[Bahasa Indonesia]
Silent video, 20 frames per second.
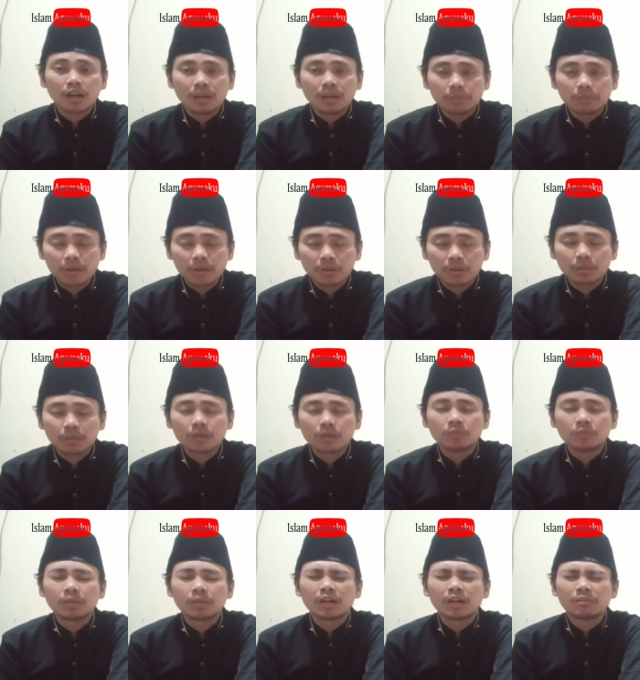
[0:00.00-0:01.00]
Amin
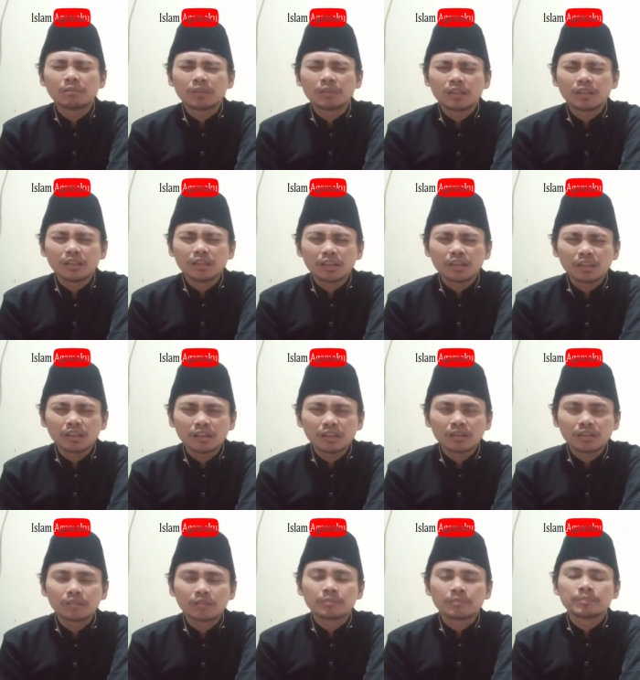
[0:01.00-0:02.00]
Allahumma amin.